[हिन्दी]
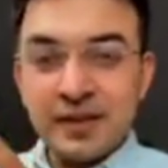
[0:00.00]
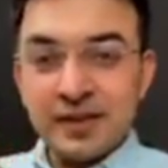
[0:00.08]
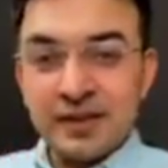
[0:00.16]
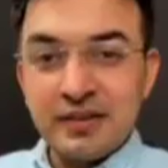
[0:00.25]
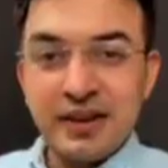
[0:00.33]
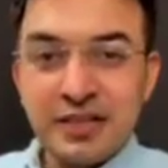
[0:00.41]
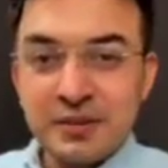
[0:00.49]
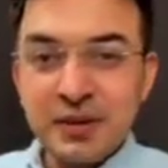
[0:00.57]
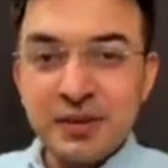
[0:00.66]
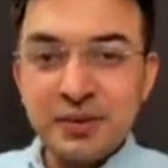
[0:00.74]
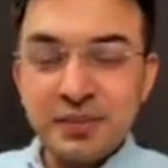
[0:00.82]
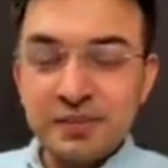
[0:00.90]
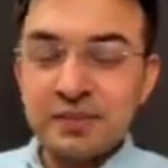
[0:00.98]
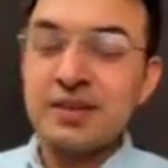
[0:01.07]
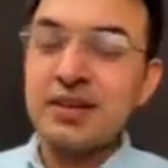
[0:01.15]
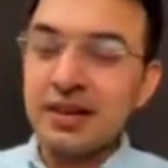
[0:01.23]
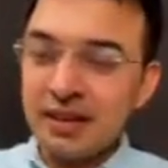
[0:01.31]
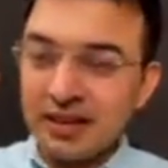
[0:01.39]
नवाज भाई को
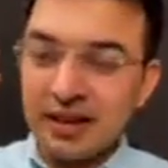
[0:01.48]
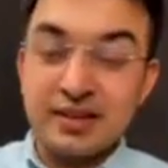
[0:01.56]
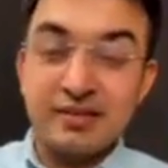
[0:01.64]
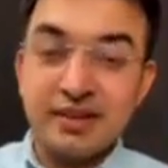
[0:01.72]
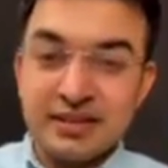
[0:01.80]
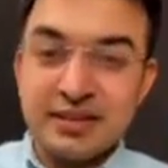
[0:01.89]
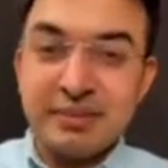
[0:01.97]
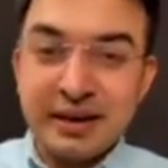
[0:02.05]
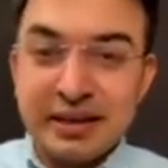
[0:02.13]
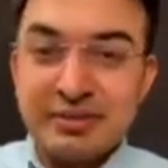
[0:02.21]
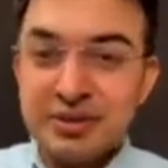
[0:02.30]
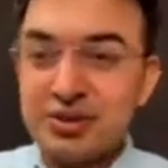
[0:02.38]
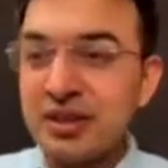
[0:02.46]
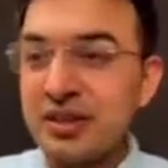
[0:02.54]
ठीक है आज नवाज ने बैटिंग भी अच्छी की